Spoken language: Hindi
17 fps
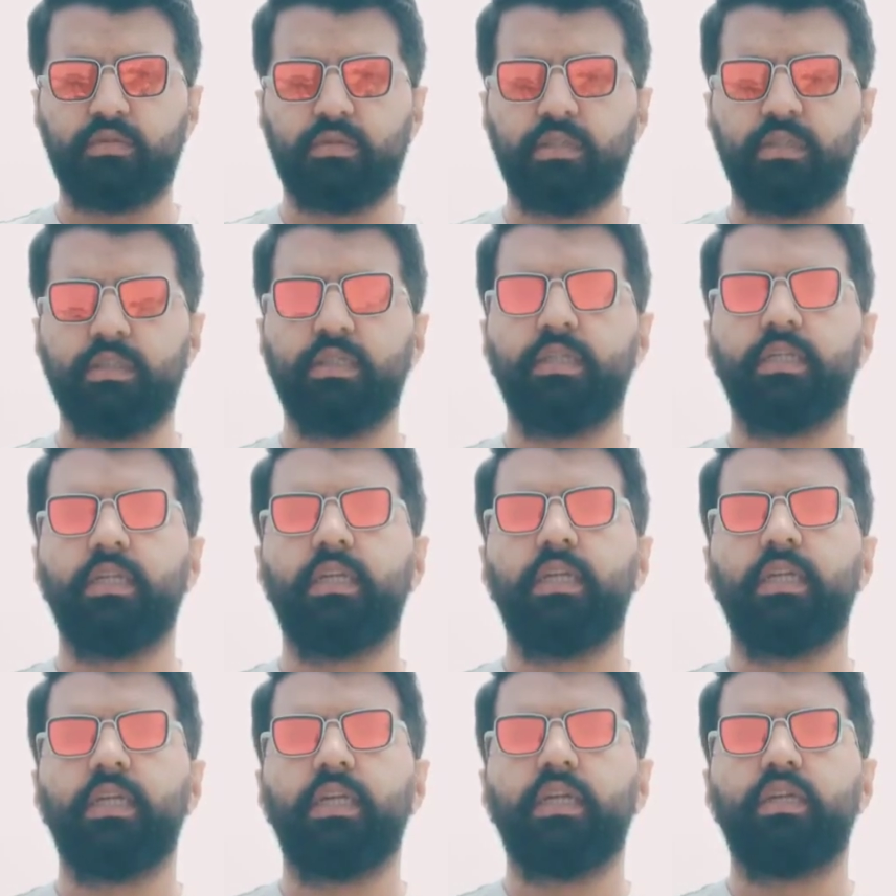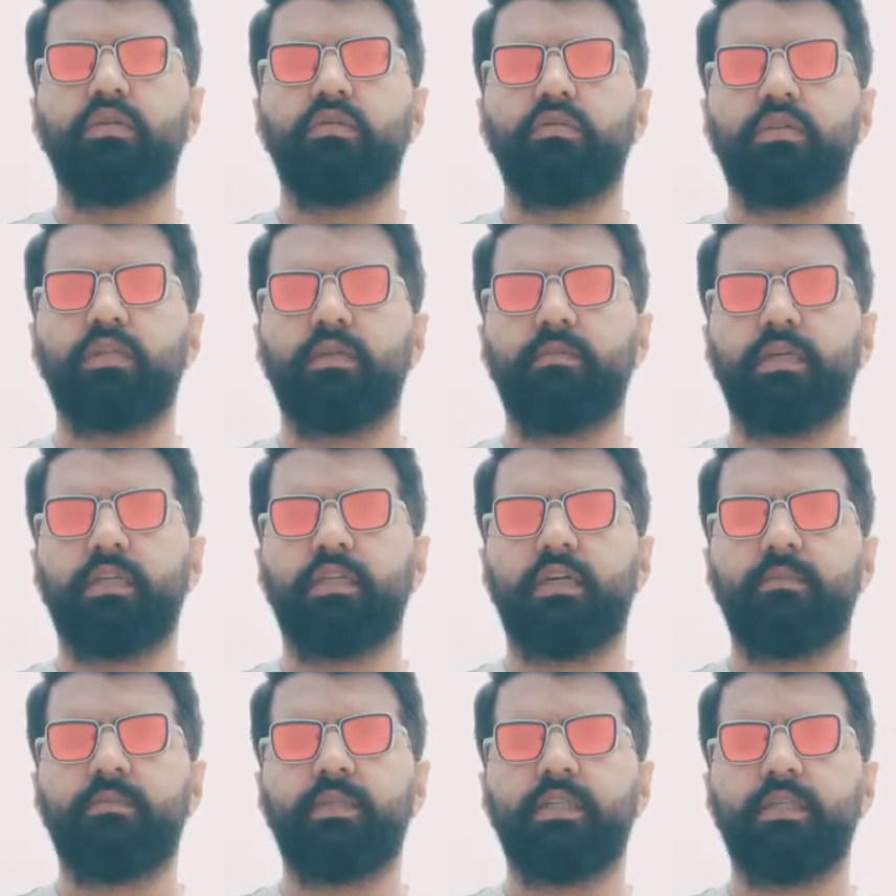चुके हैं उसके बाद
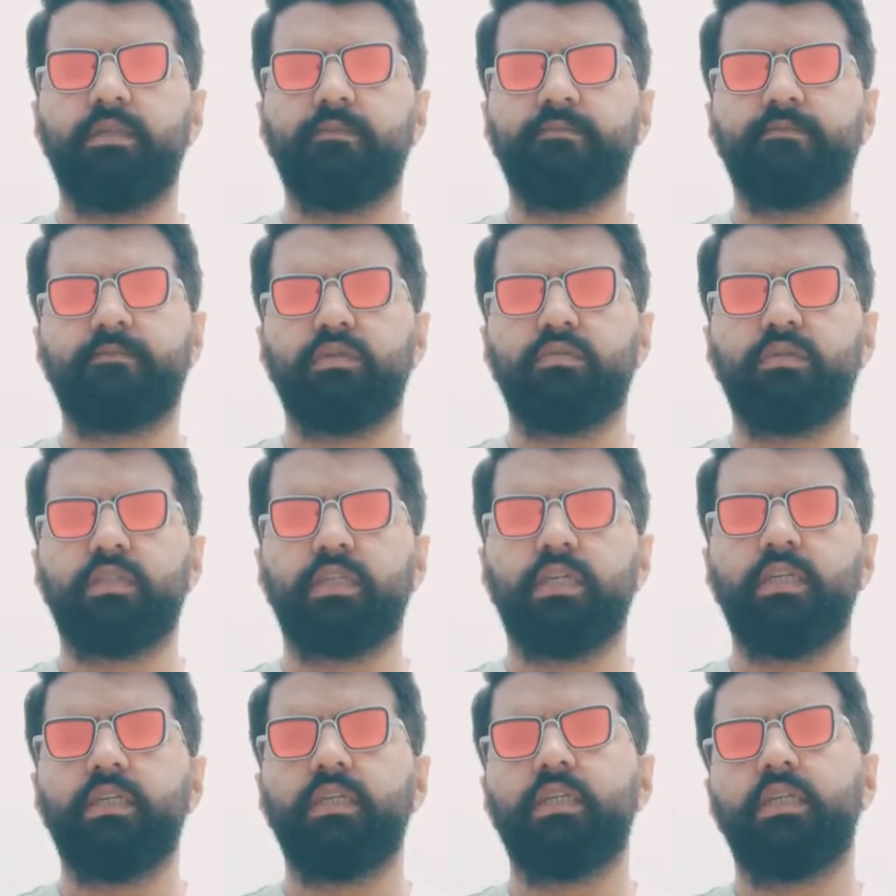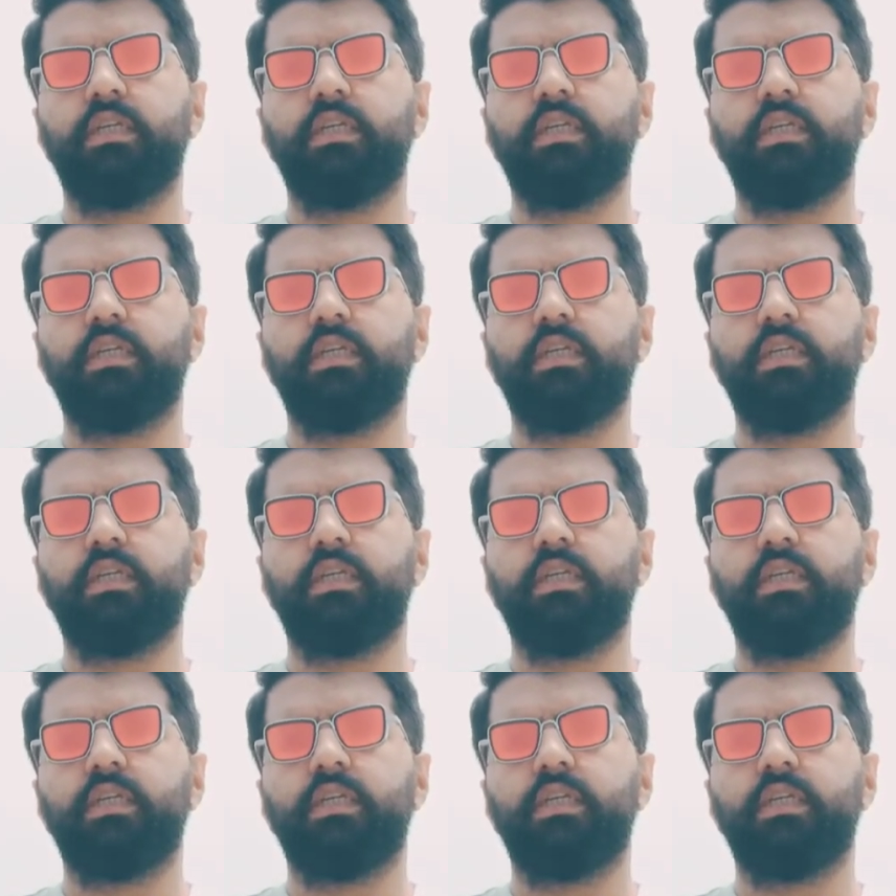आपने उनसे